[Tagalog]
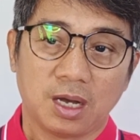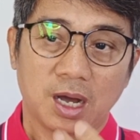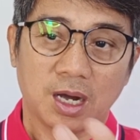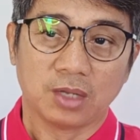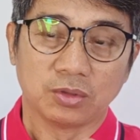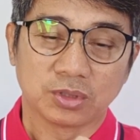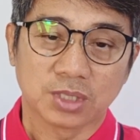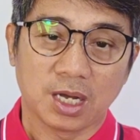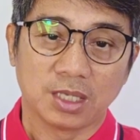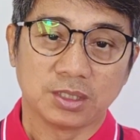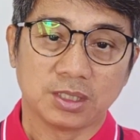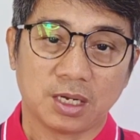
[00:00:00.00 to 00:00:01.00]
ang ano sa
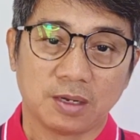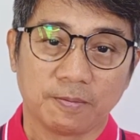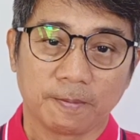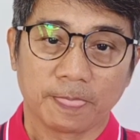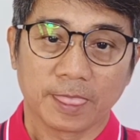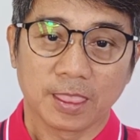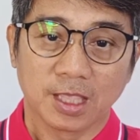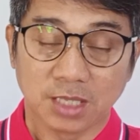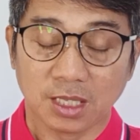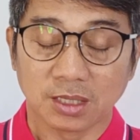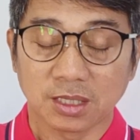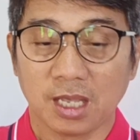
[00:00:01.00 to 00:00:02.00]
kanya,
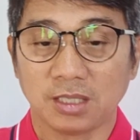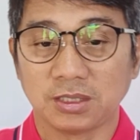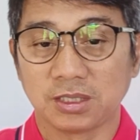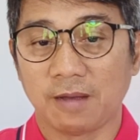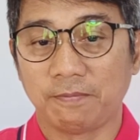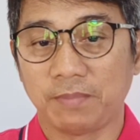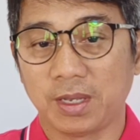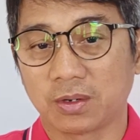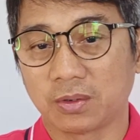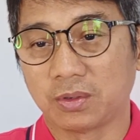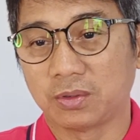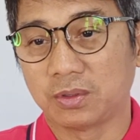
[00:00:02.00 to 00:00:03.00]
sentensya,
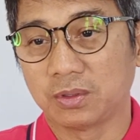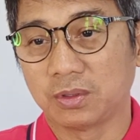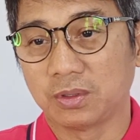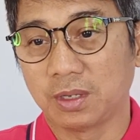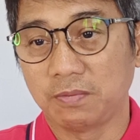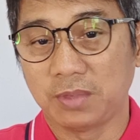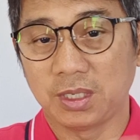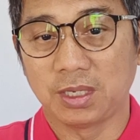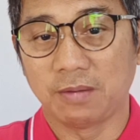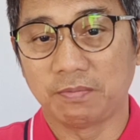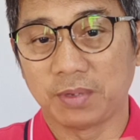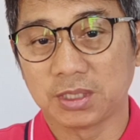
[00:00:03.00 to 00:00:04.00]
pero
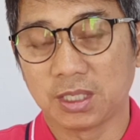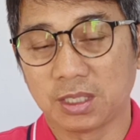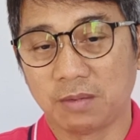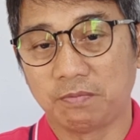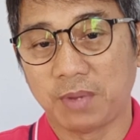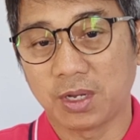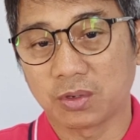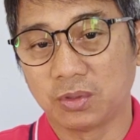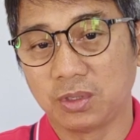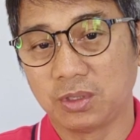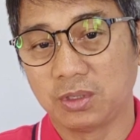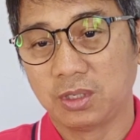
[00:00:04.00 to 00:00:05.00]
nabigyan pa siya ng
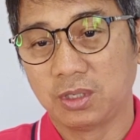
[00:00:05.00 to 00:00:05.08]
parol.